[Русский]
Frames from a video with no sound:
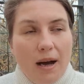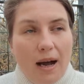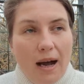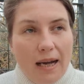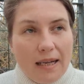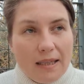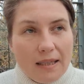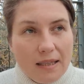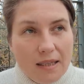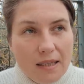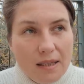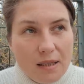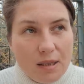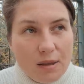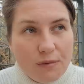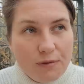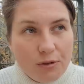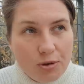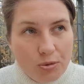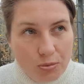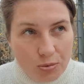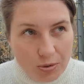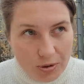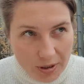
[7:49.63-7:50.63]
они
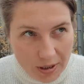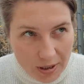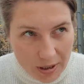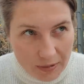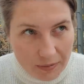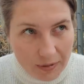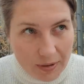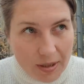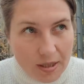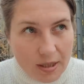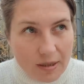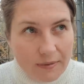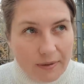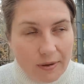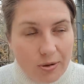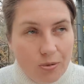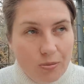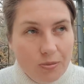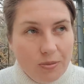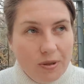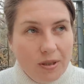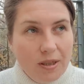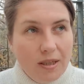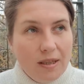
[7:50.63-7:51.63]
сформулировали свое
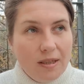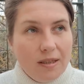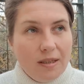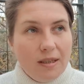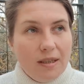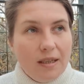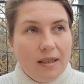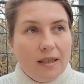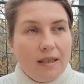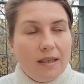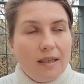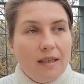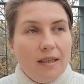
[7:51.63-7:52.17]
мнение